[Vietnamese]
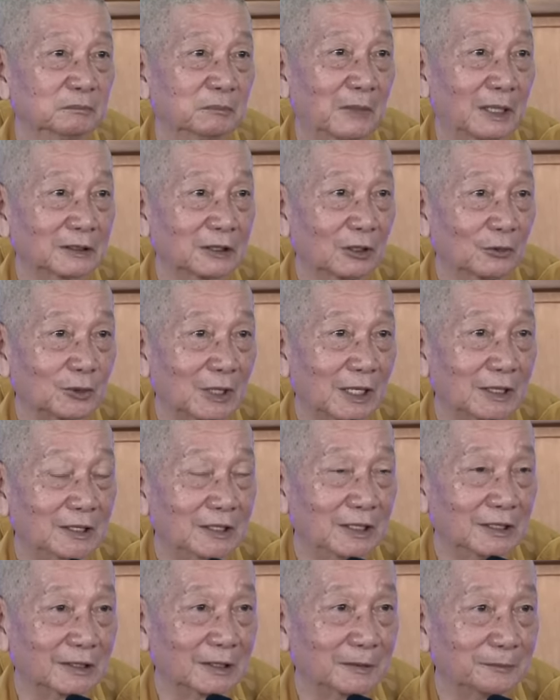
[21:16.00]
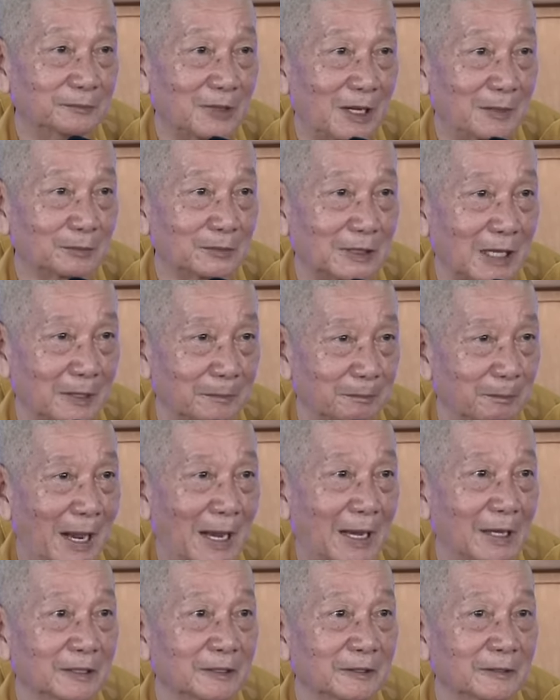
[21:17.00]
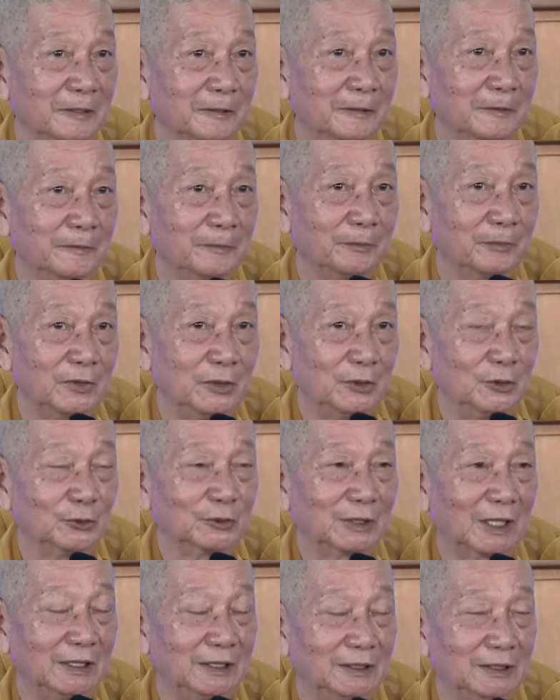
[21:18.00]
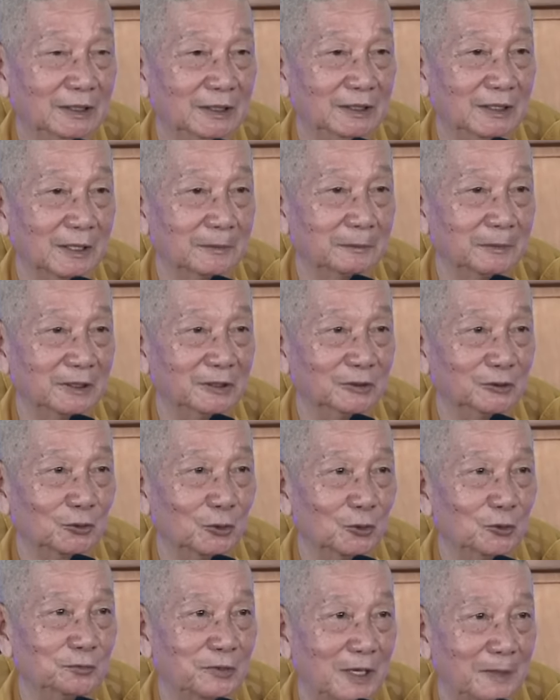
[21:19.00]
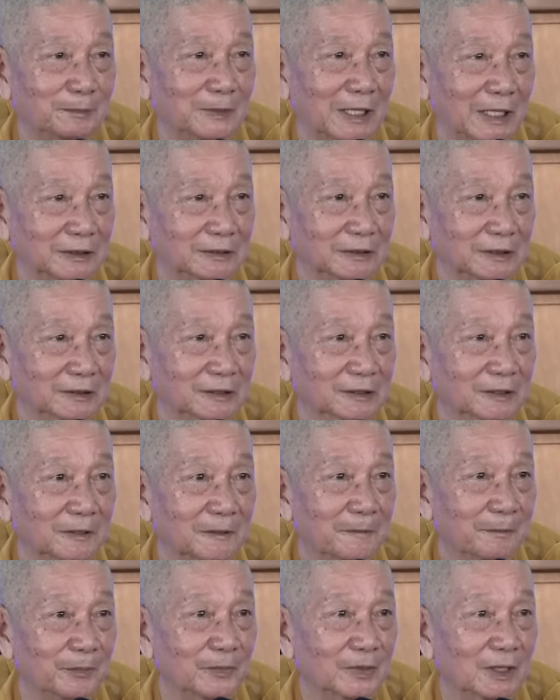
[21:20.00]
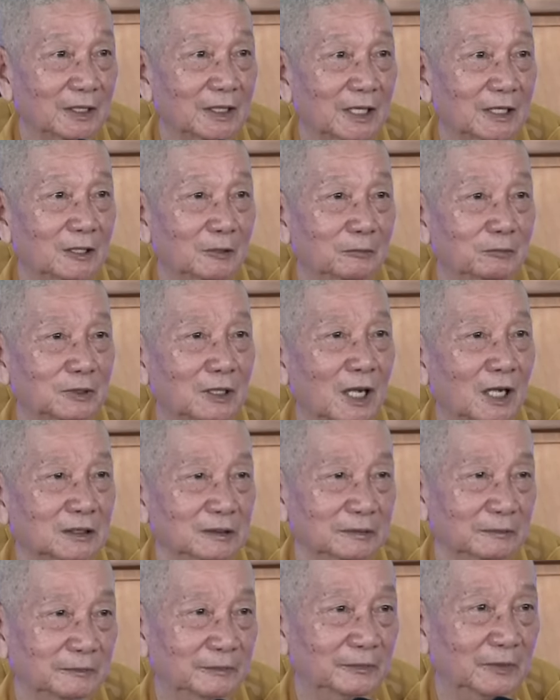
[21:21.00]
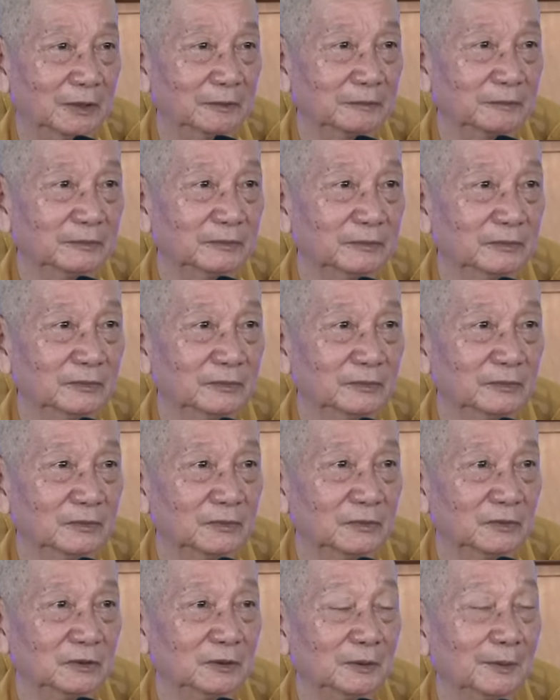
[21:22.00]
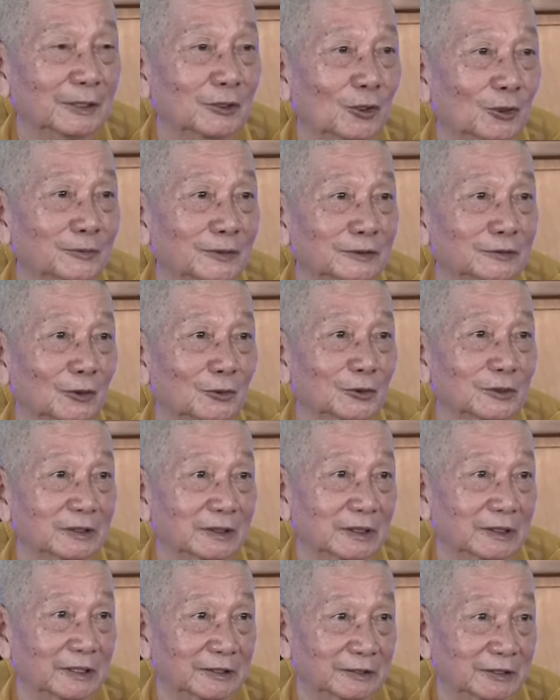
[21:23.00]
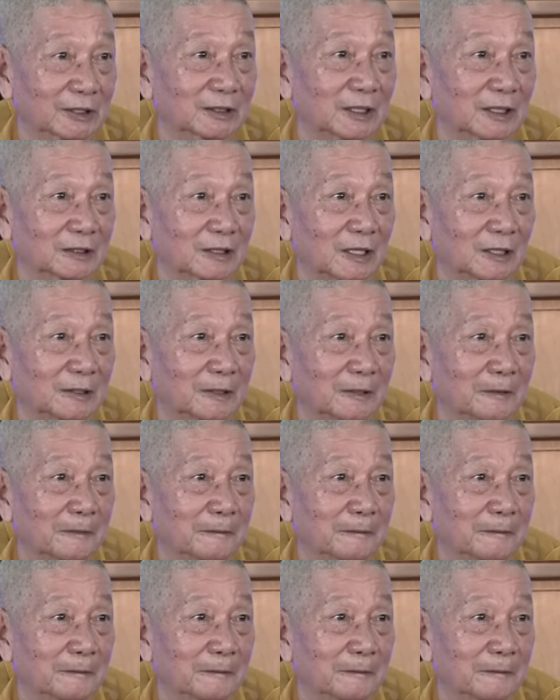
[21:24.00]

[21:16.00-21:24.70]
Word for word: Mặc dầu đây là cái pháp căn bản, nhiều thầy nghĩ rằng mình tu pháp đại thừa, cái này không cần, nhưng mà đối với tôi cái này rất là cần.